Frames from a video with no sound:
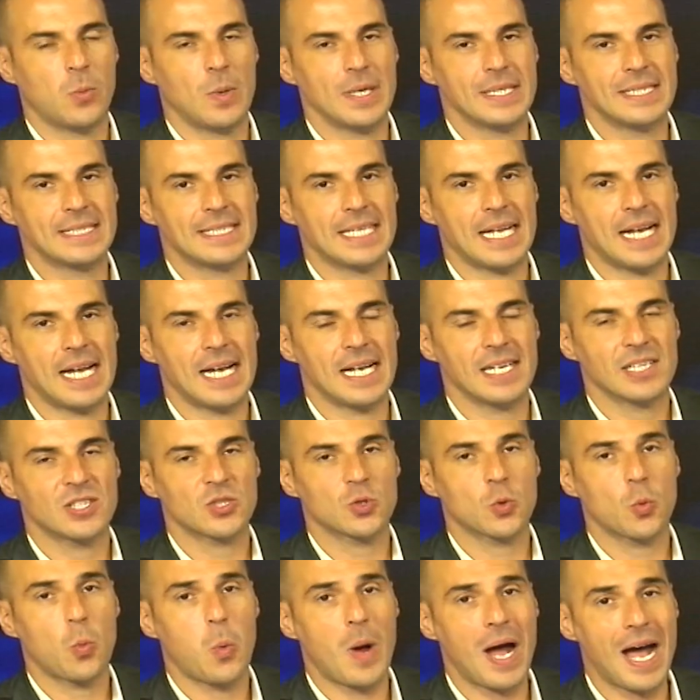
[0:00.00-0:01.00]
questa
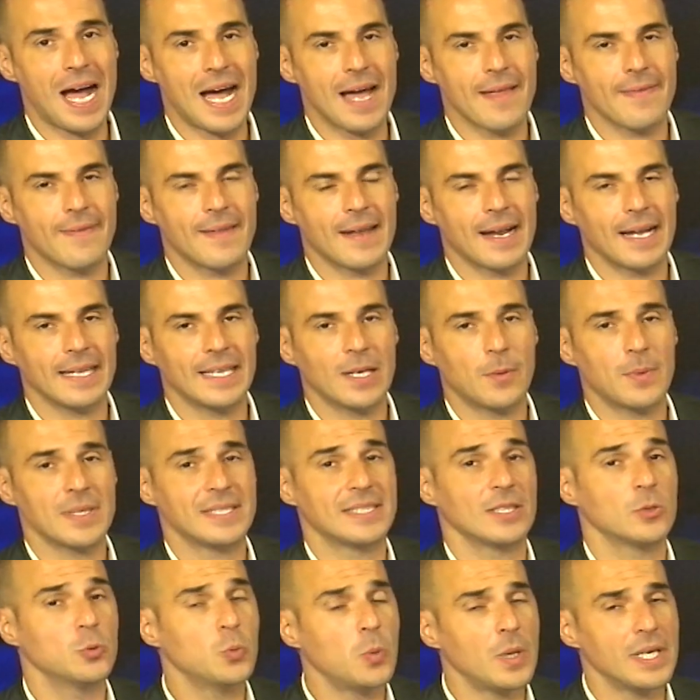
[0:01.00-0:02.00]
squadra, di
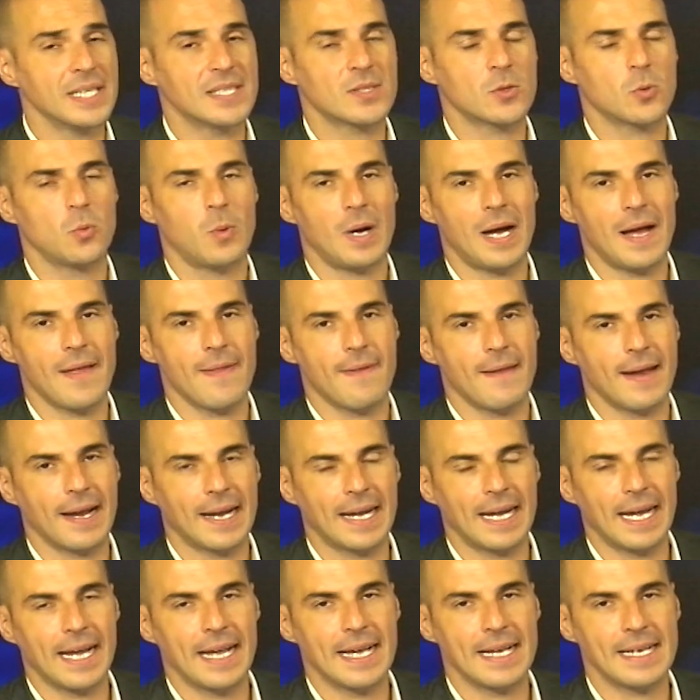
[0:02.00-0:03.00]
queste due squadre
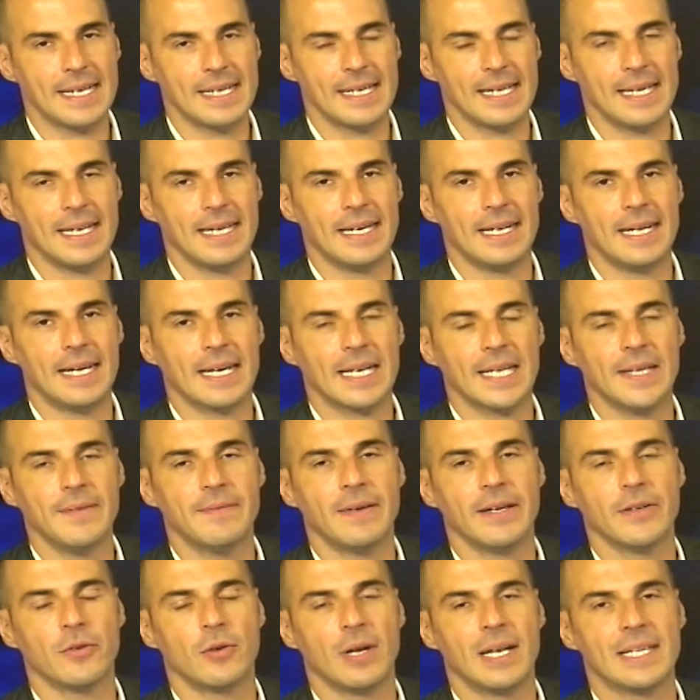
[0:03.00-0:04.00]
che eh,
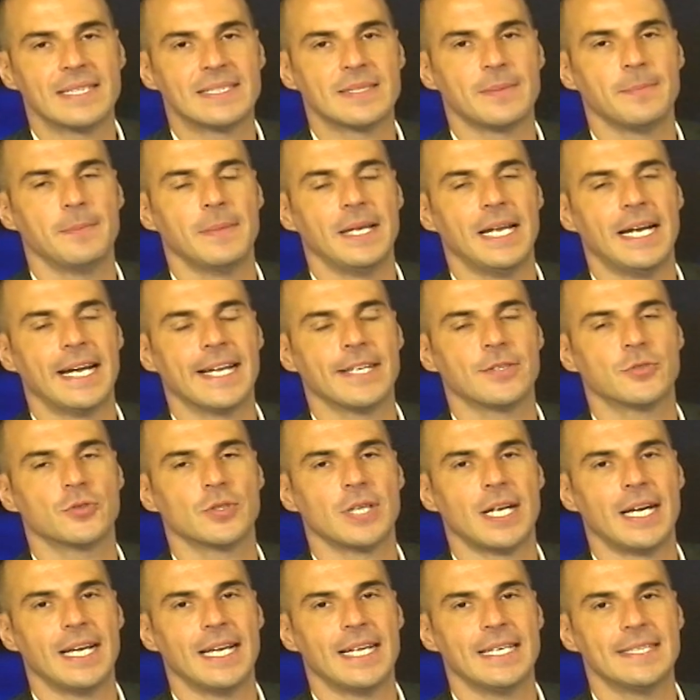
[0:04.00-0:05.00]
arrivano all'Assemblea
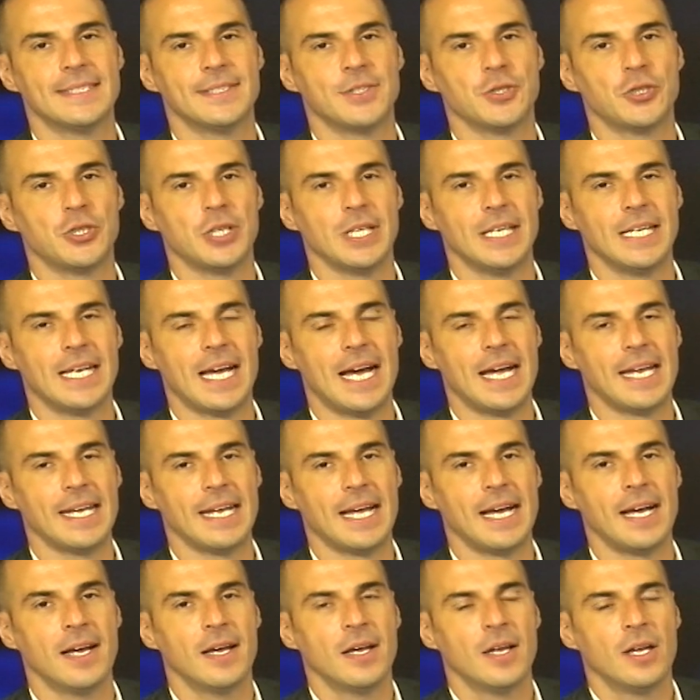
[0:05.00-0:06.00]
regionale
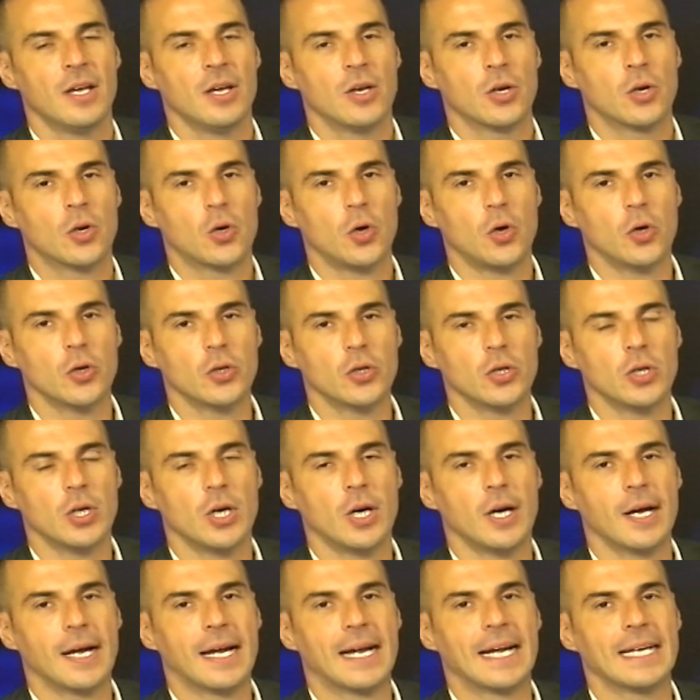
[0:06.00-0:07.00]
siciliana
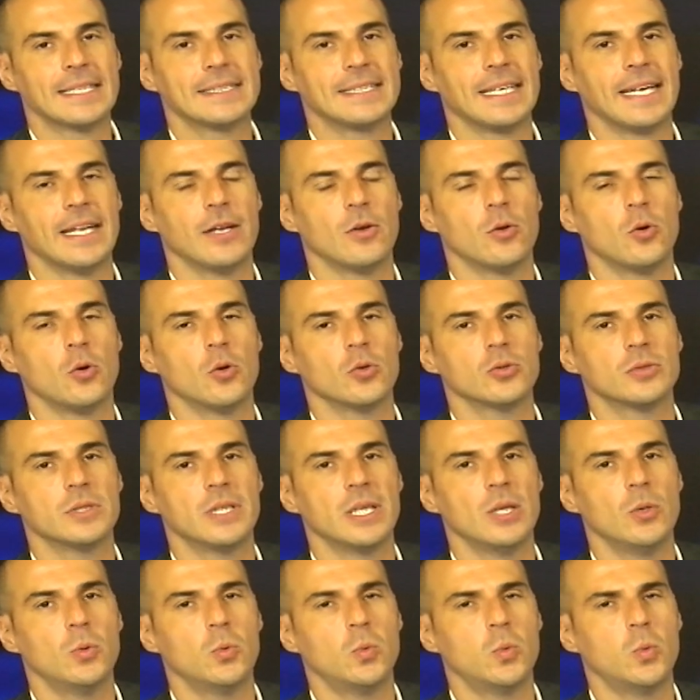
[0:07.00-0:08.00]
con Cateno
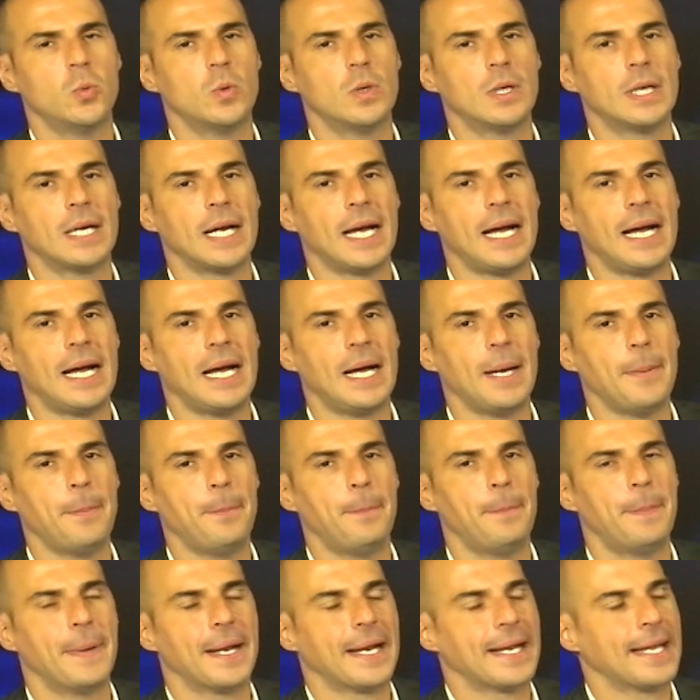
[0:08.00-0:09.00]
De Luca.
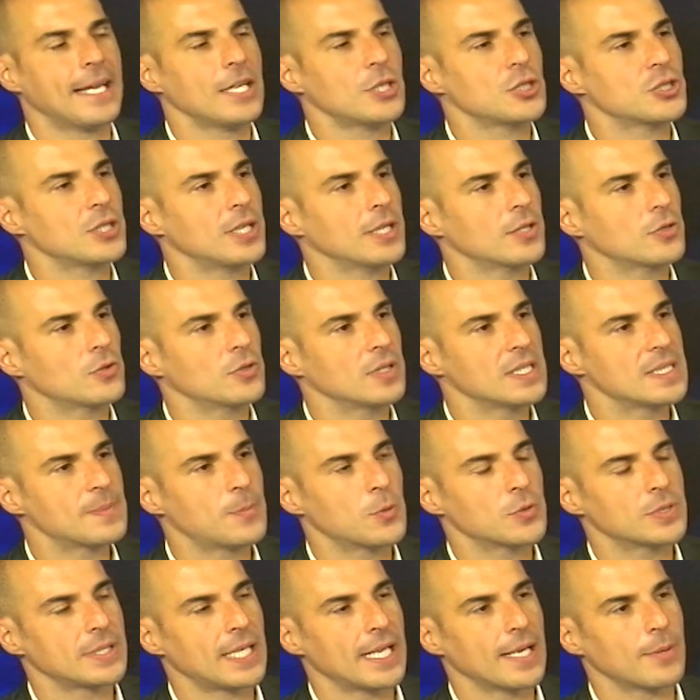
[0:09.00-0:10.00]
Perché ha scelto di
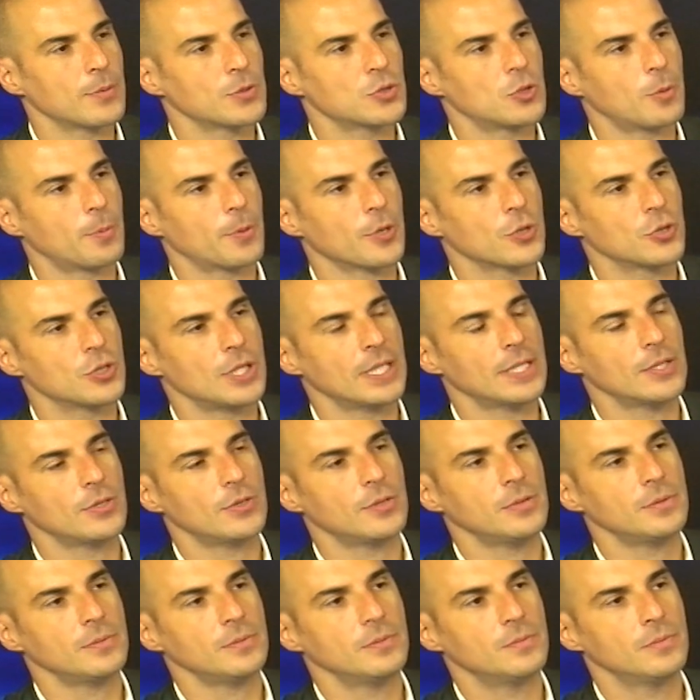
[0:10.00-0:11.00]
sposare questo
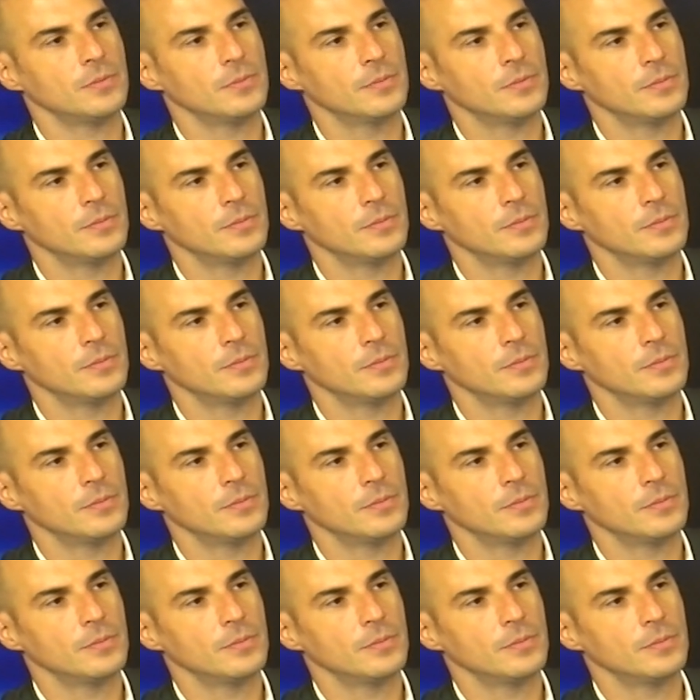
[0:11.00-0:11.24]
progetto?